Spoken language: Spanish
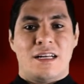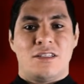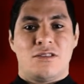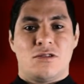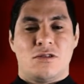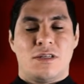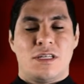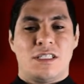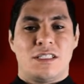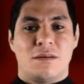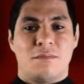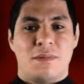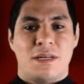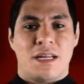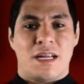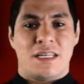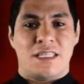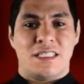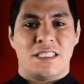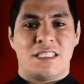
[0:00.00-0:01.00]
Soy el
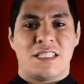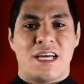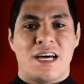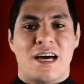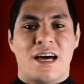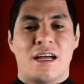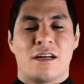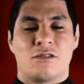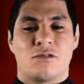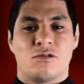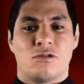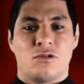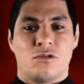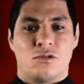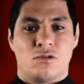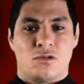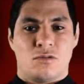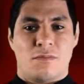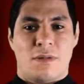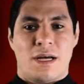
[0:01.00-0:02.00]
seminarista Arturo
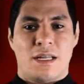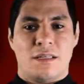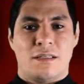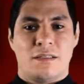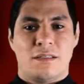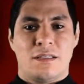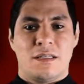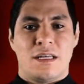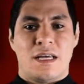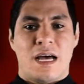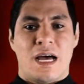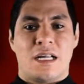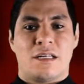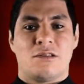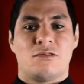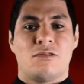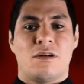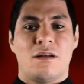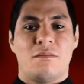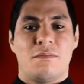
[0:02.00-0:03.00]
Guzmán
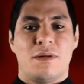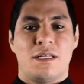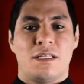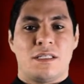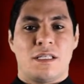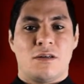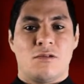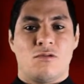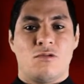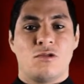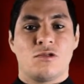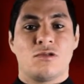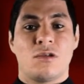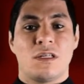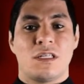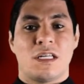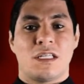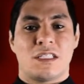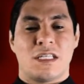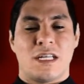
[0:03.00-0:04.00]
Actualmente curso el
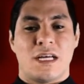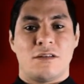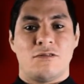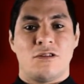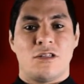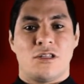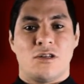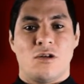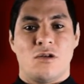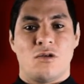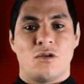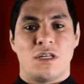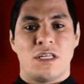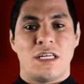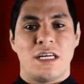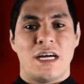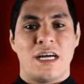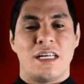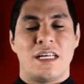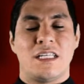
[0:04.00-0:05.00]
tercer año de
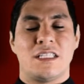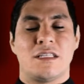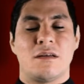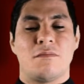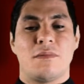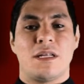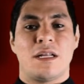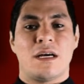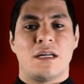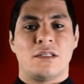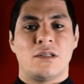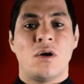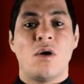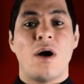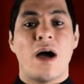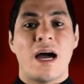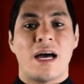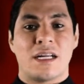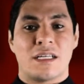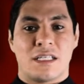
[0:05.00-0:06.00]
teología en el Seminario
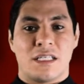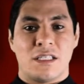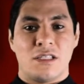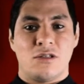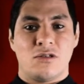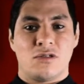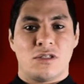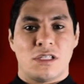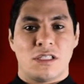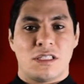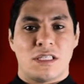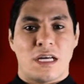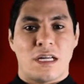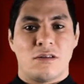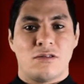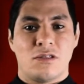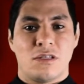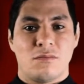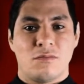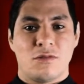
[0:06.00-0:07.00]

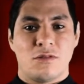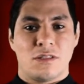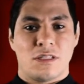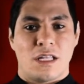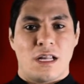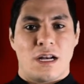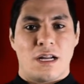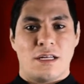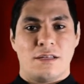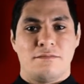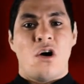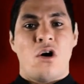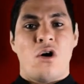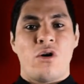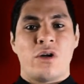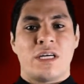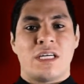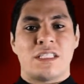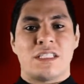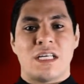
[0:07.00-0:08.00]
Arquidiocesano de Monterrey.
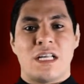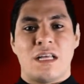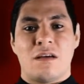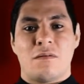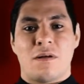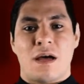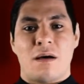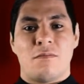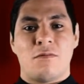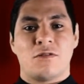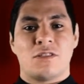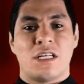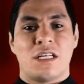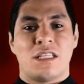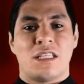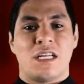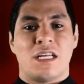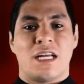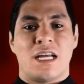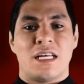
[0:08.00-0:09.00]
Hoy que celebramos el
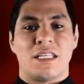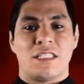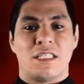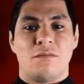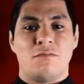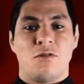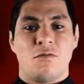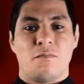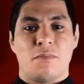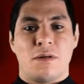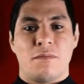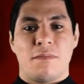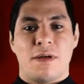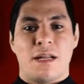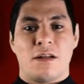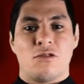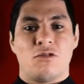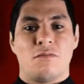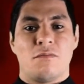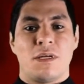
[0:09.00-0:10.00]
trigésimo
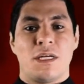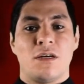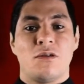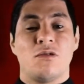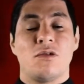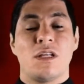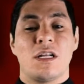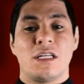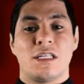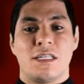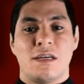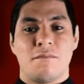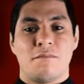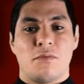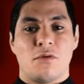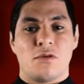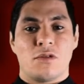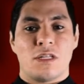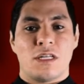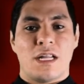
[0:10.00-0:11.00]
primer domingo del
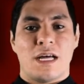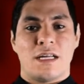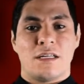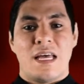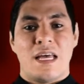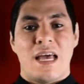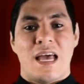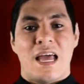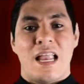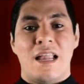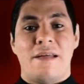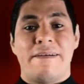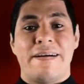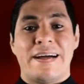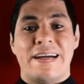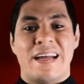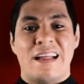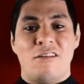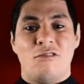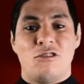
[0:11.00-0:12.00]
tiempo ordinario, el
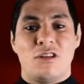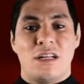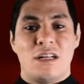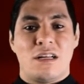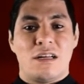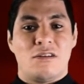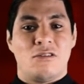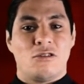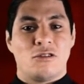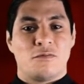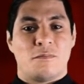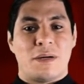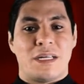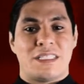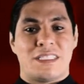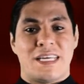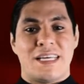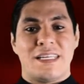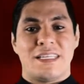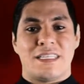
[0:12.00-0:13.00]
Evangelio de, nos
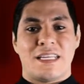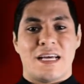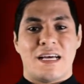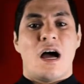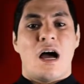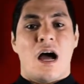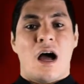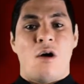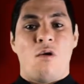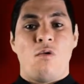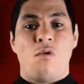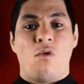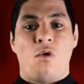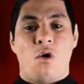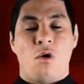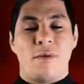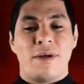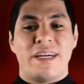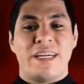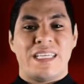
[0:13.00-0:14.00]
presenta a un
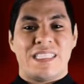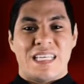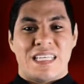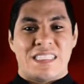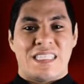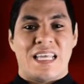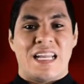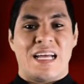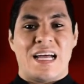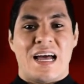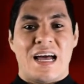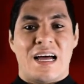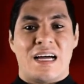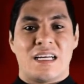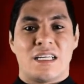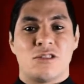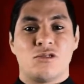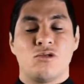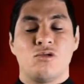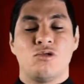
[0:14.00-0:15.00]
joven que se acerca a
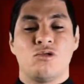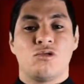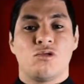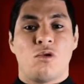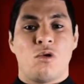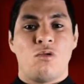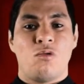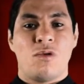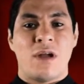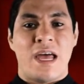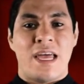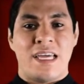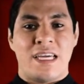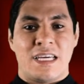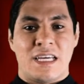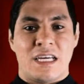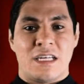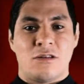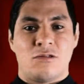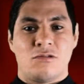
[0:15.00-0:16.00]
Jesús con una
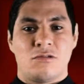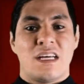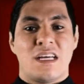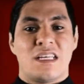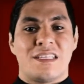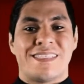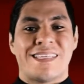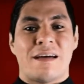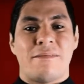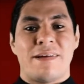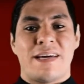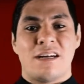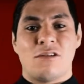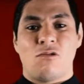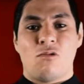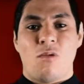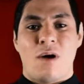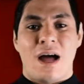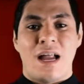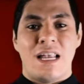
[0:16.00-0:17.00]
inquietud, saber
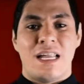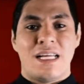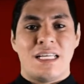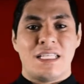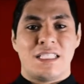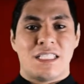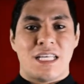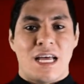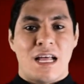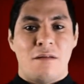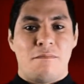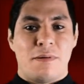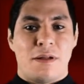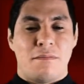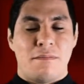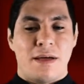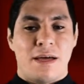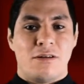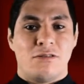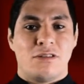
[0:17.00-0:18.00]
cuál es el
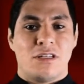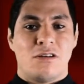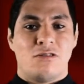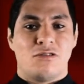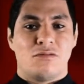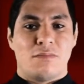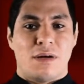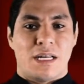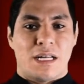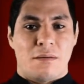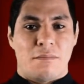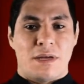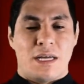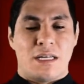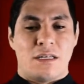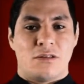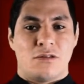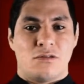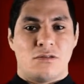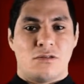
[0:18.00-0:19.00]
primero de los
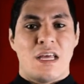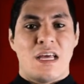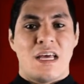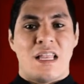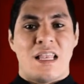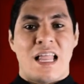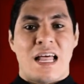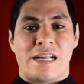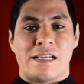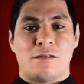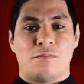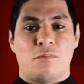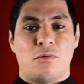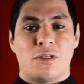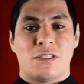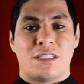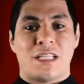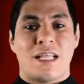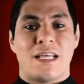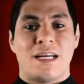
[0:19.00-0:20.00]
mandamientos. La
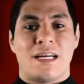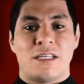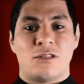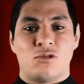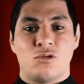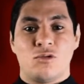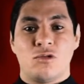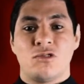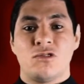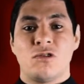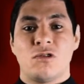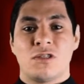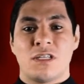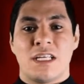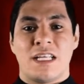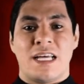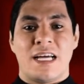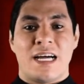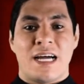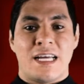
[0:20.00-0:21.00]
respuesta de Jesús no se
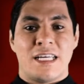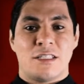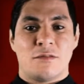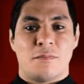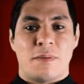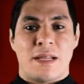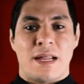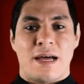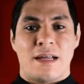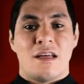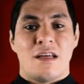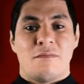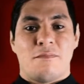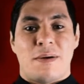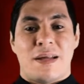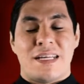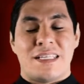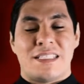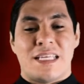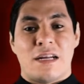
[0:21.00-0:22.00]
deja esperar.
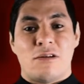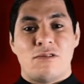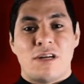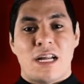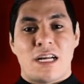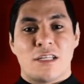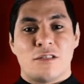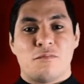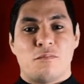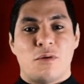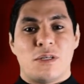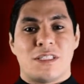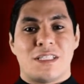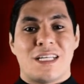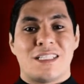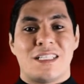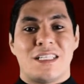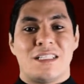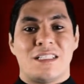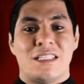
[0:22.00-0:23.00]
Pareciera una respuesta
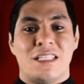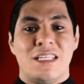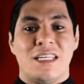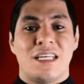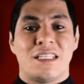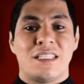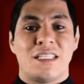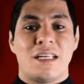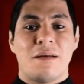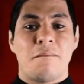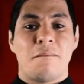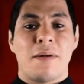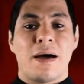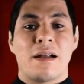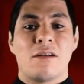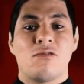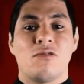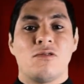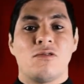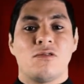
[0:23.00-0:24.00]
sencilla, sin
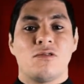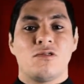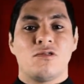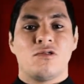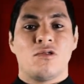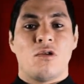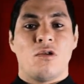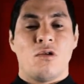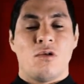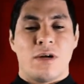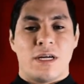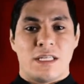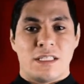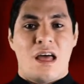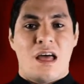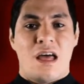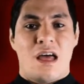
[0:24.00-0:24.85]
embargo, no lo es.